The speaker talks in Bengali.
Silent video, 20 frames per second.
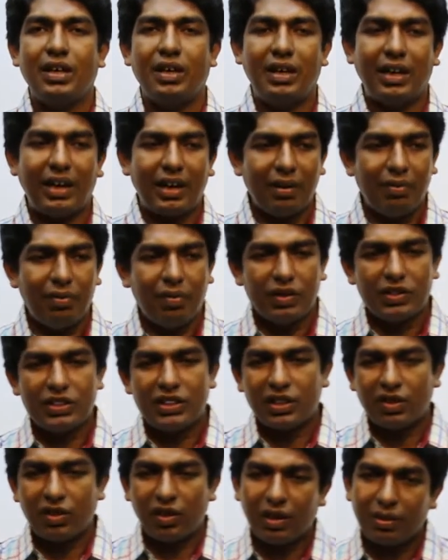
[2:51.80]
লেখাপড়া
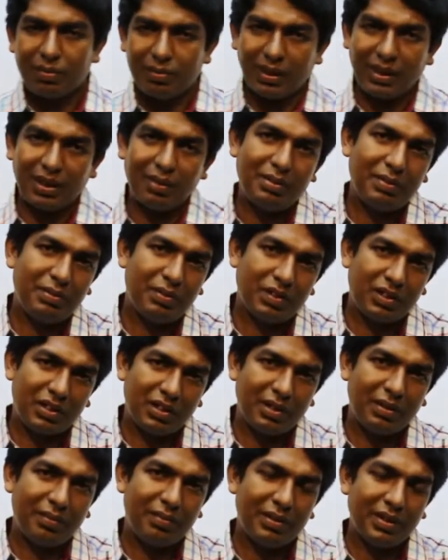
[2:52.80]
শিখে অনেক বাধা
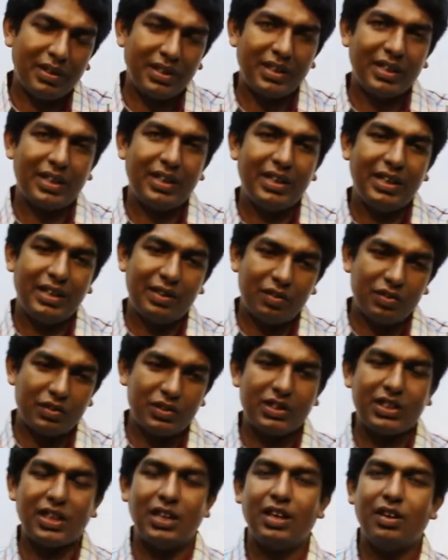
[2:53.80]
বিপত্তি পেরিয়ে এই
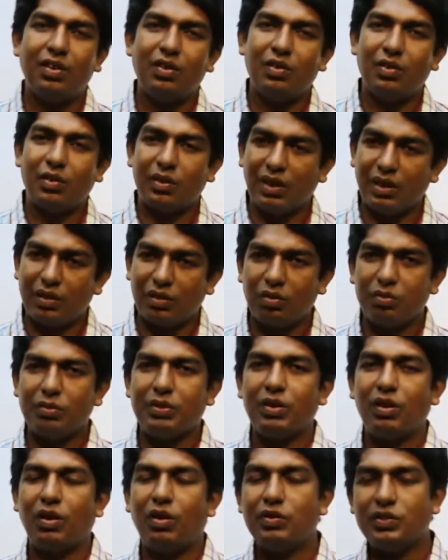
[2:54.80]
রোজিনা হোক আর তুমি
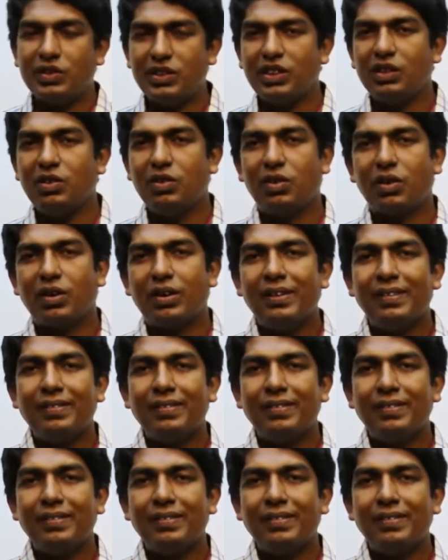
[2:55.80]
হও যেই হোক